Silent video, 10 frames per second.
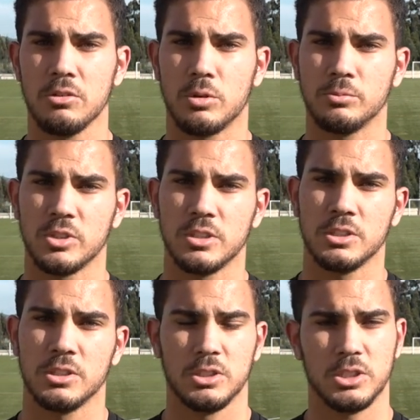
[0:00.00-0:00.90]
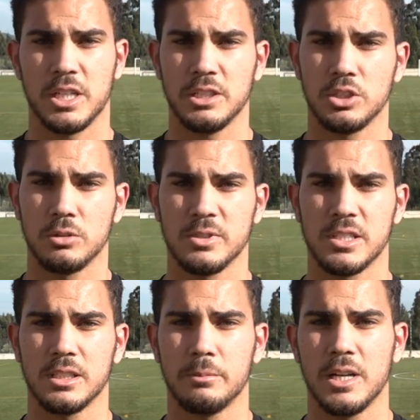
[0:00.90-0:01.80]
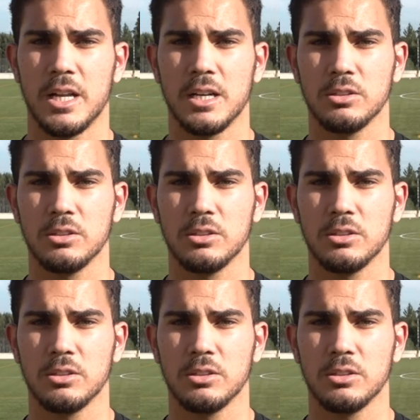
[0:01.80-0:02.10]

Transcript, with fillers: como nós já estamos a trabalhar,